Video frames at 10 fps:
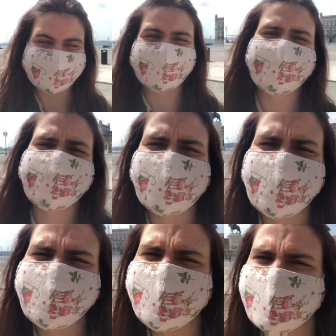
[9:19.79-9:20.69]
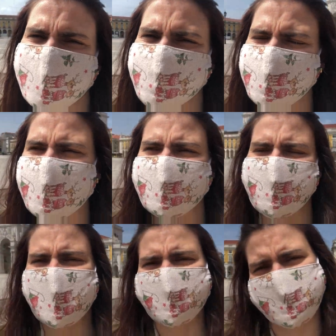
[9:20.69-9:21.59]
Lisboa é demasiado bonita
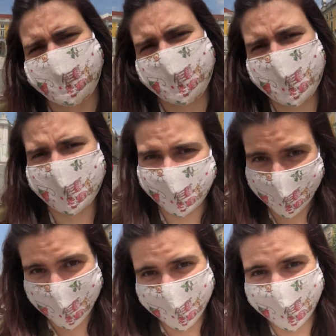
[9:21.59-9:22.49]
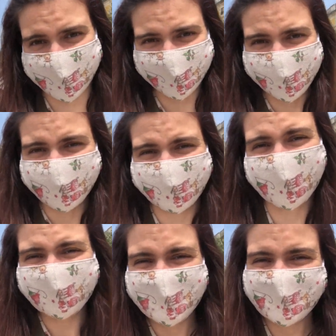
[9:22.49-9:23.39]
para agora ficar em casa.
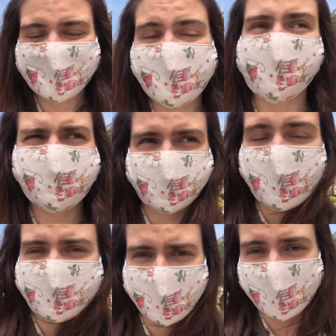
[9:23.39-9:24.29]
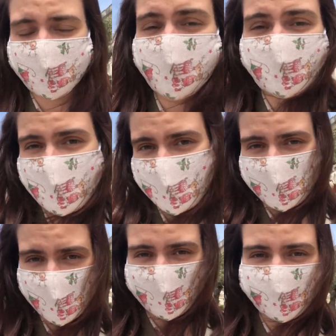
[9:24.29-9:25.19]
Estou sozinha, estou de
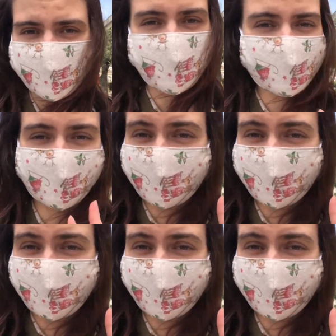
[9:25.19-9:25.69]
máscara, portanto está